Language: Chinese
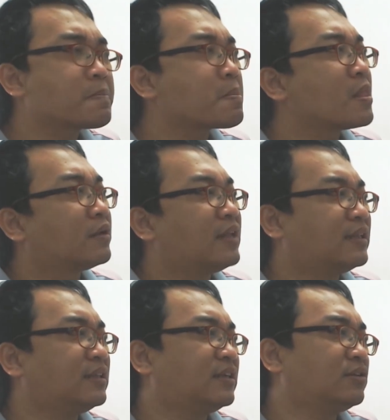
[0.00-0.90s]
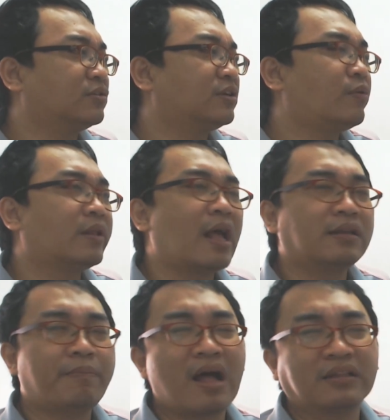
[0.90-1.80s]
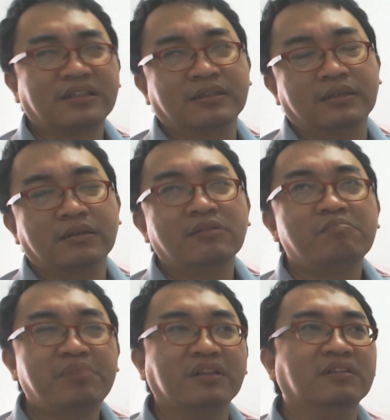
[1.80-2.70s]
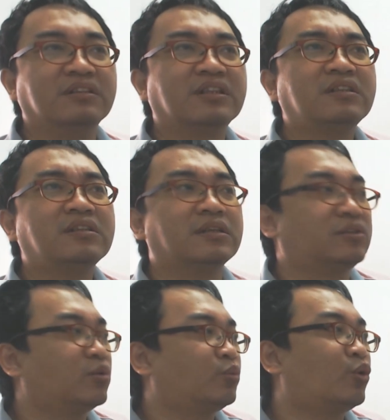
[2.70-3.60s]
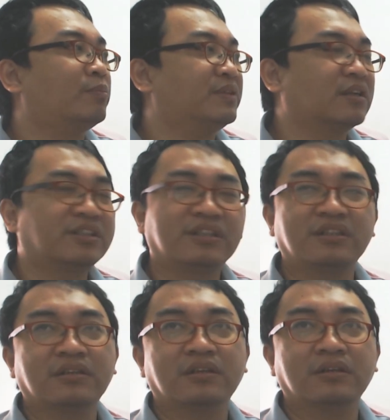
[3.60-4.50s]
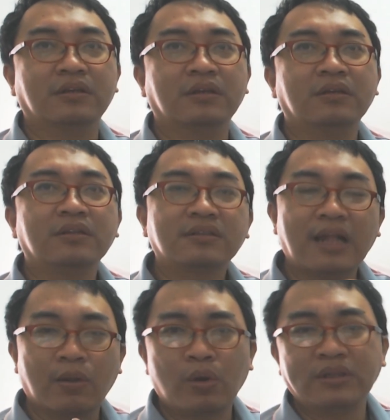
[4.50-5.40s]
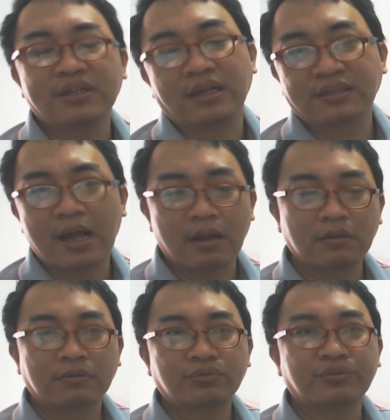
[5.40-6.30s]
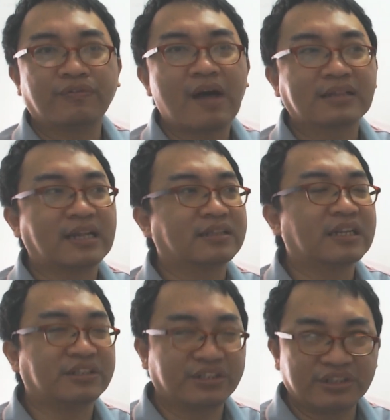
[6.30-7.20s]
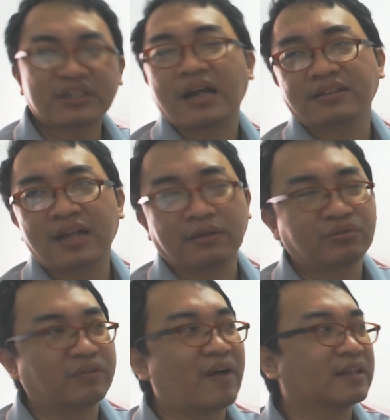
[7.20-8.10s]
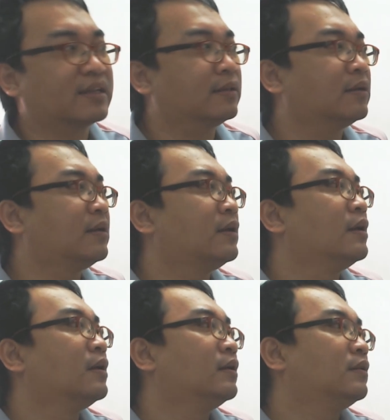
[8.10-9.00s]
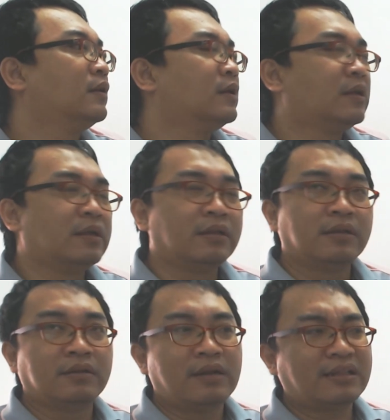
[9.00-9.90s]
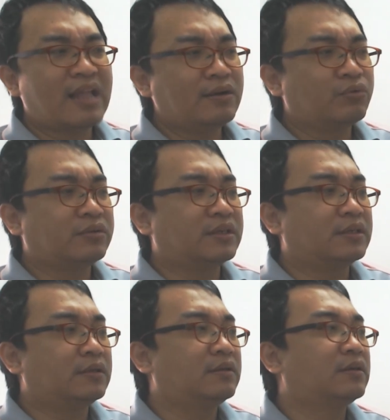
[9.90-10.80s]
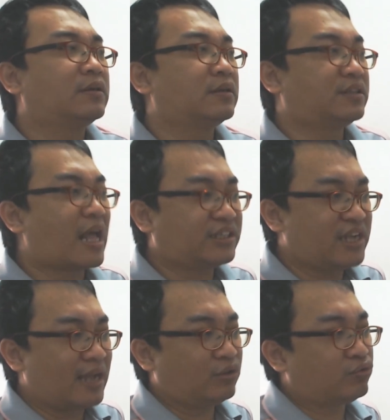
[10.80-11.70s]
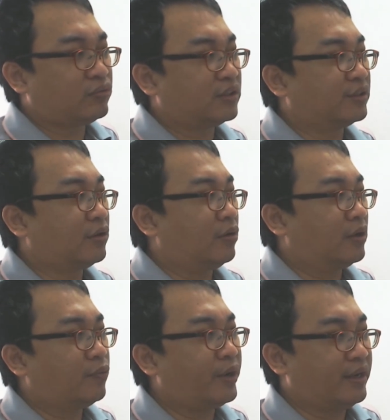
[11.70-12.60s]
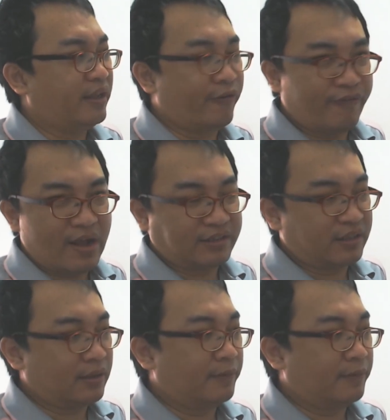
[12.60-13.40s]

那在这一种情况，他的八字呢本身呢就会比较适合呢在官场上去发展，在职场上去发展。那单论呢，他下一注的时候，各位你也会发现到